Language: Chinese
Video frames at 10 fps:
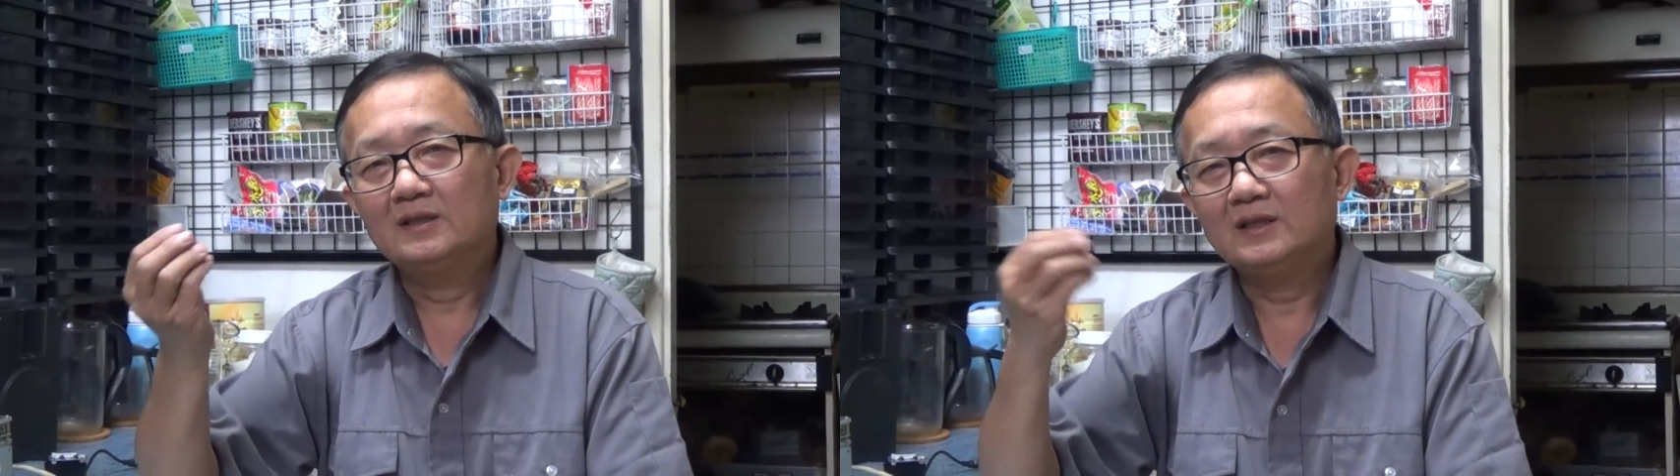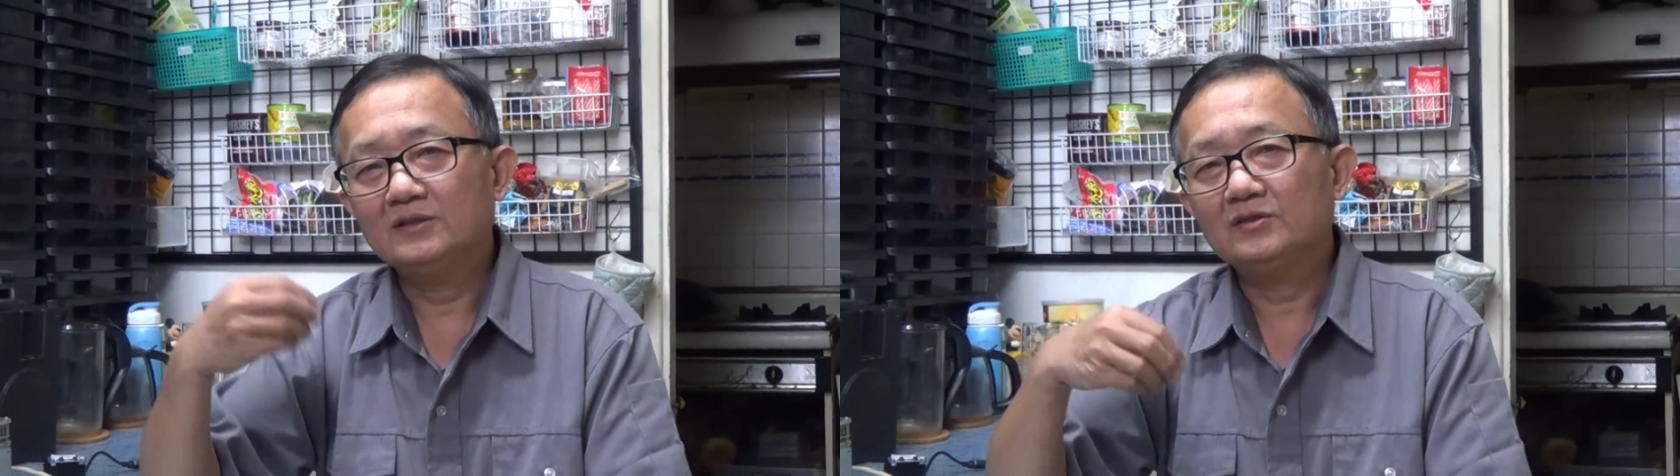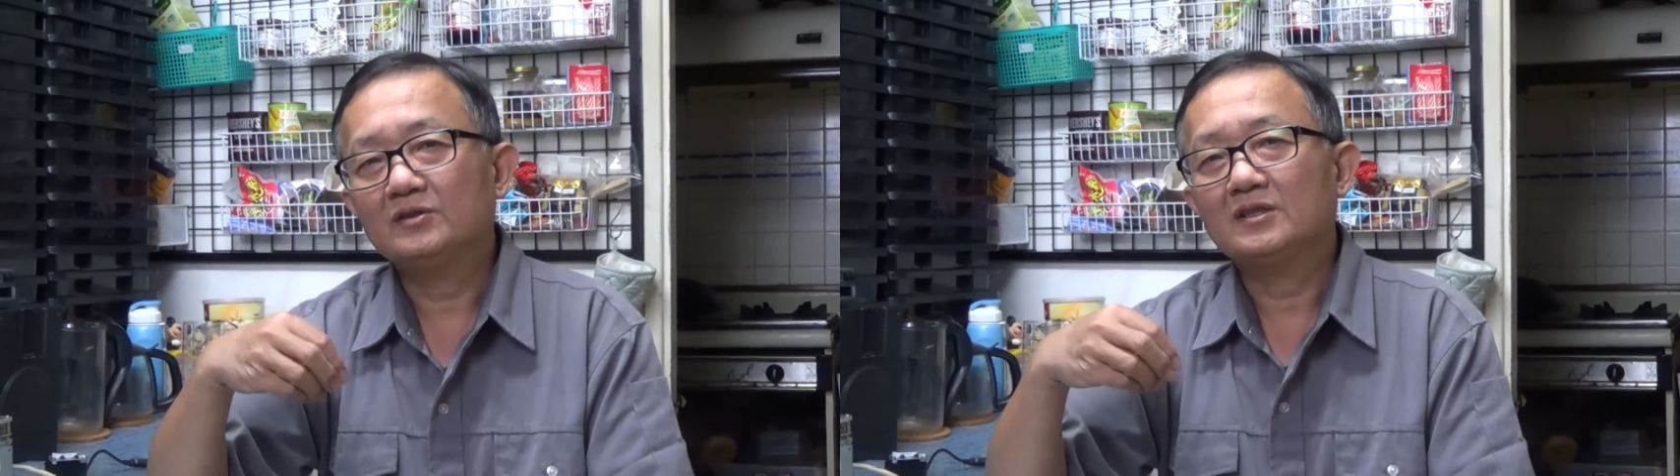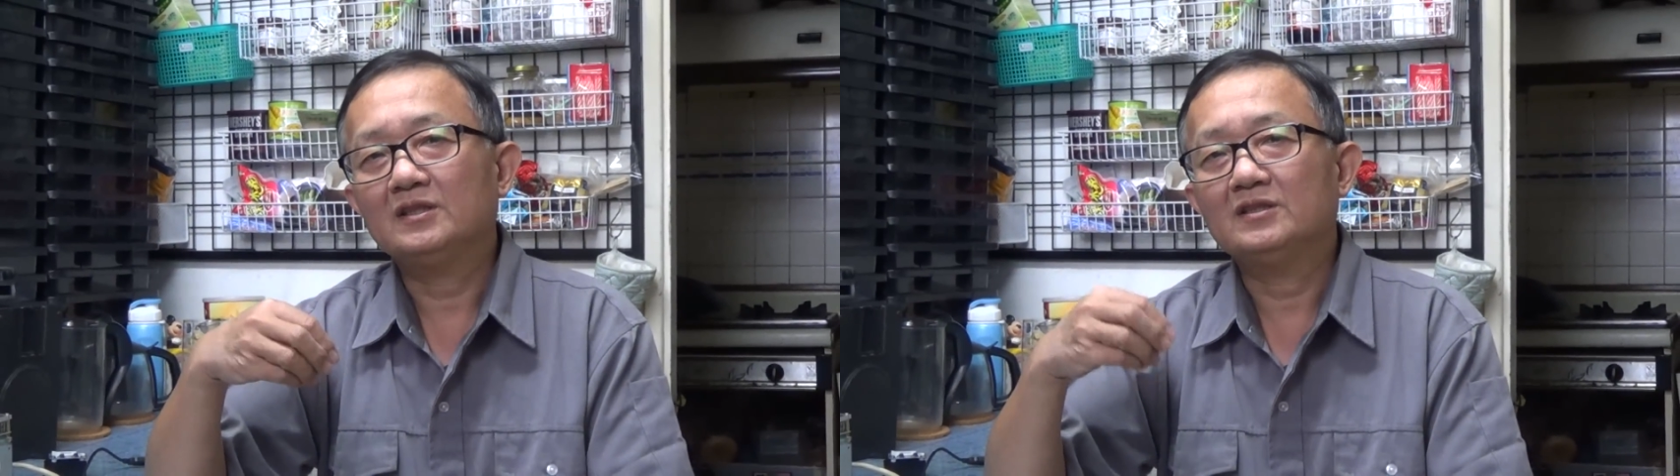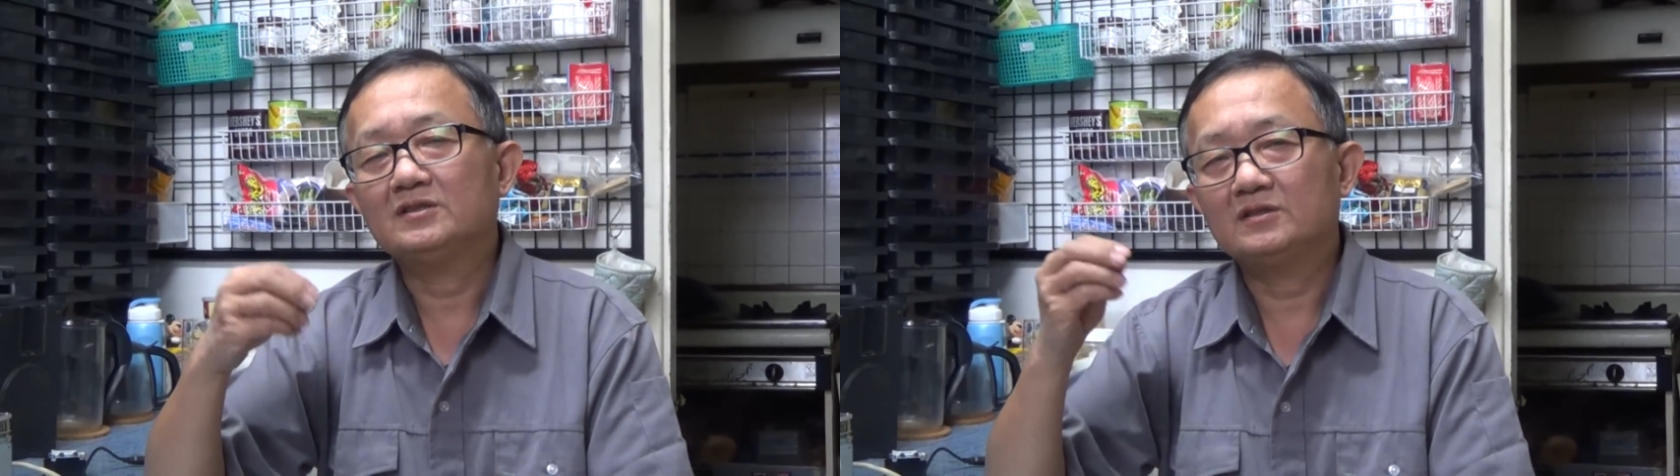它就可
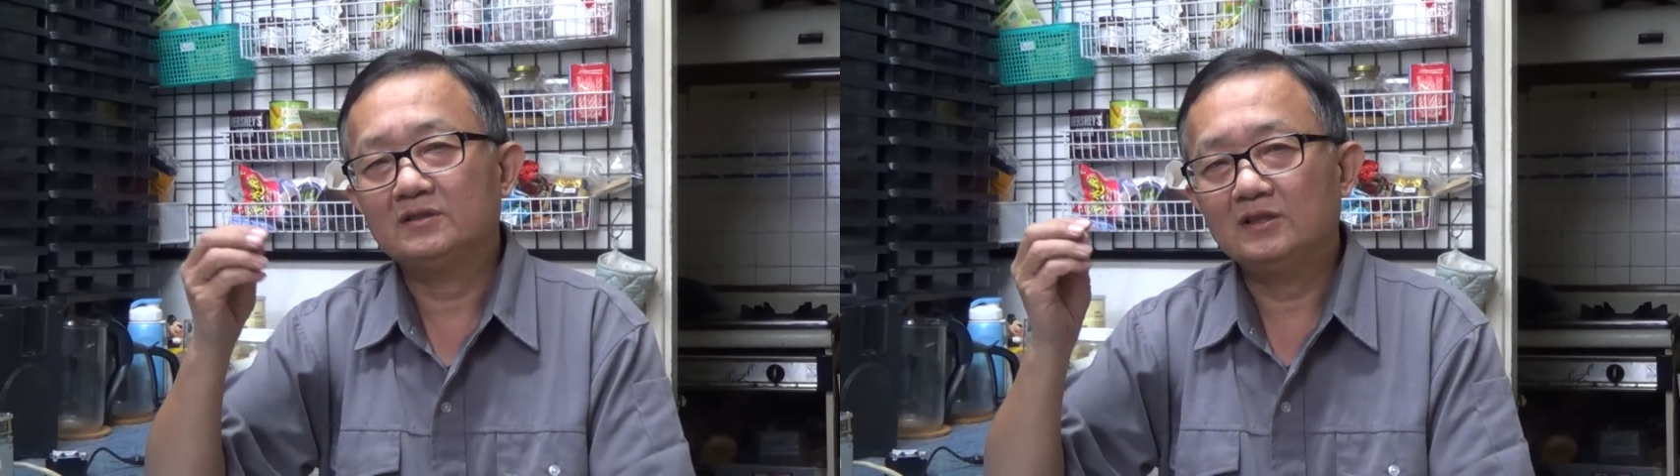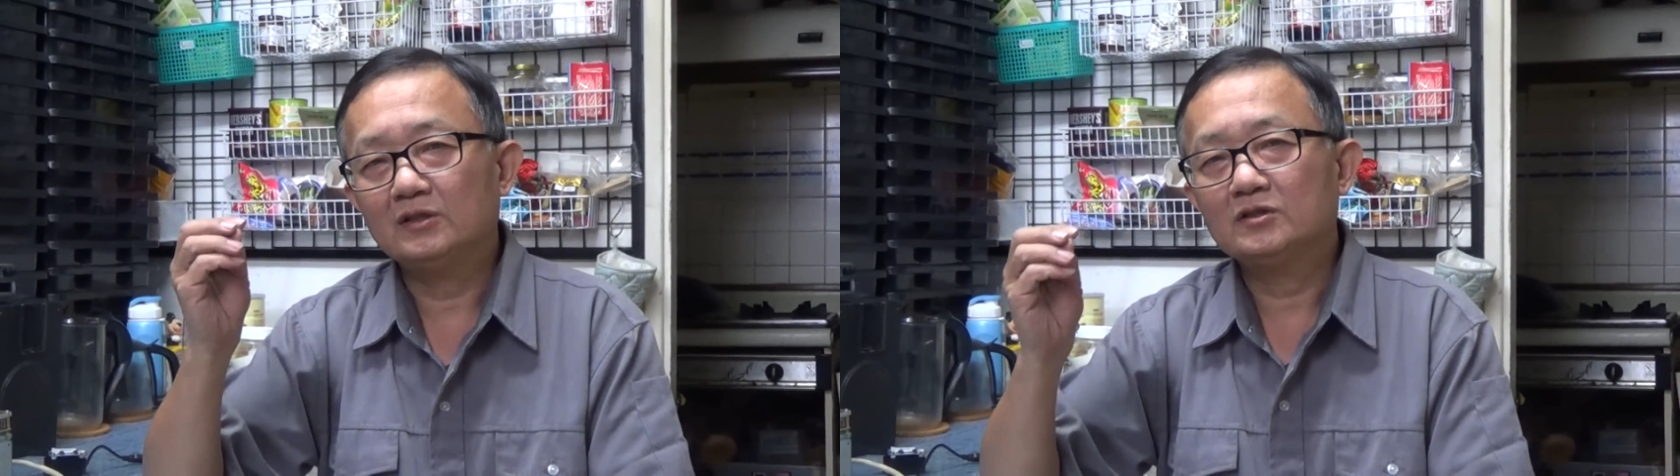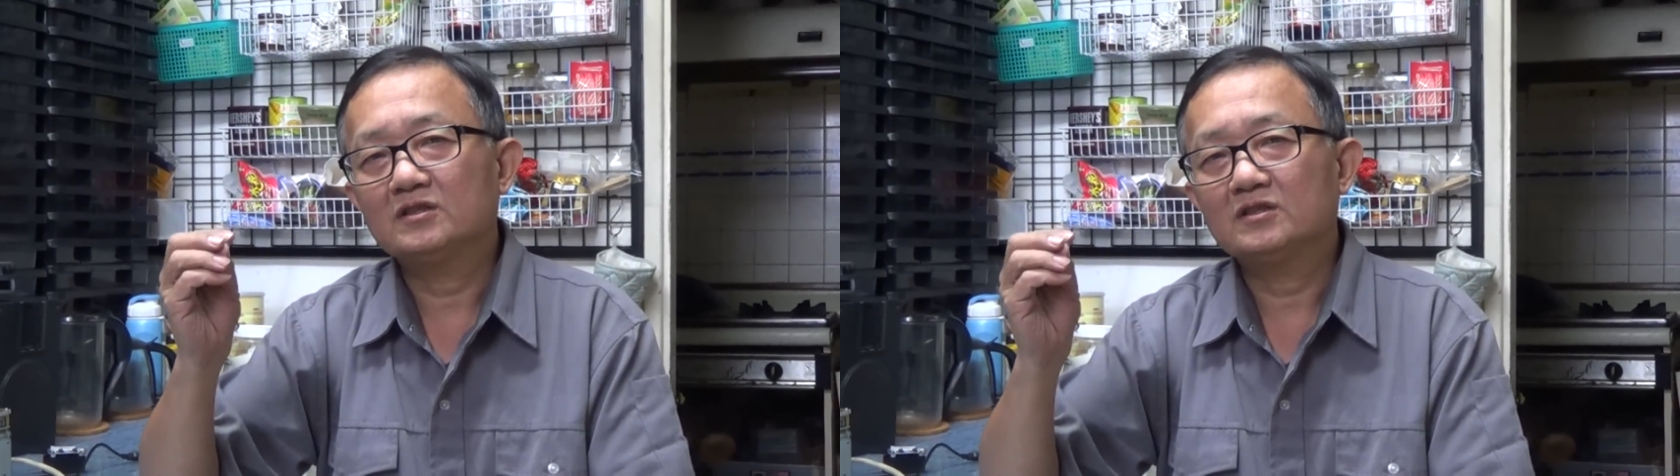以直接